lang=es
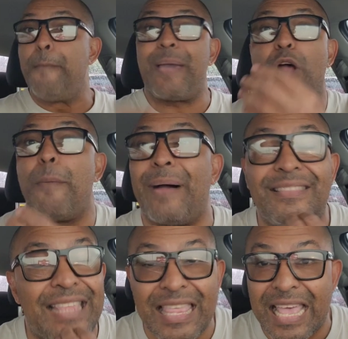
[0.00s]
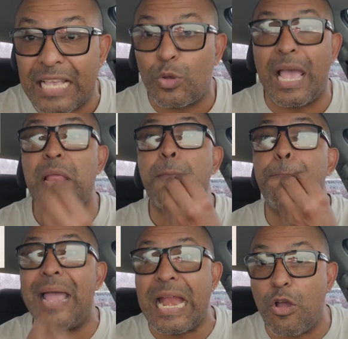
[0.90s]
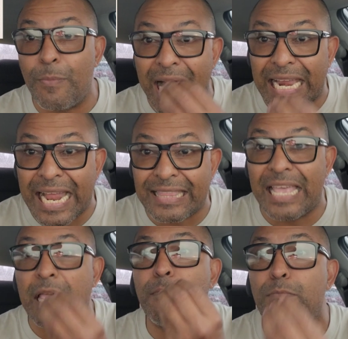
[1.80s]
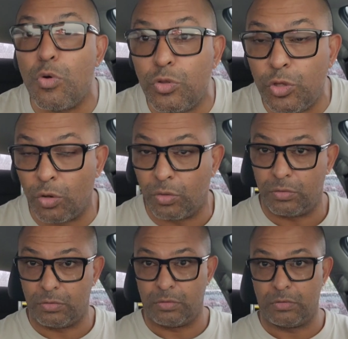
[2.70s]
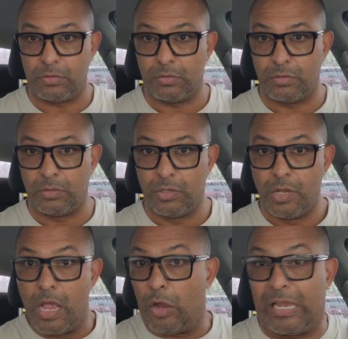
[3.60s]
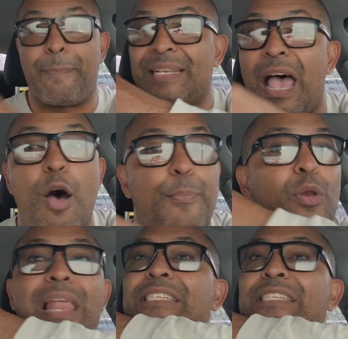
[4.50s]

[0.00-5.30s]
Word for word: Pero aparte de eso, es el imperio más grande del mundo. Que ha pasado por la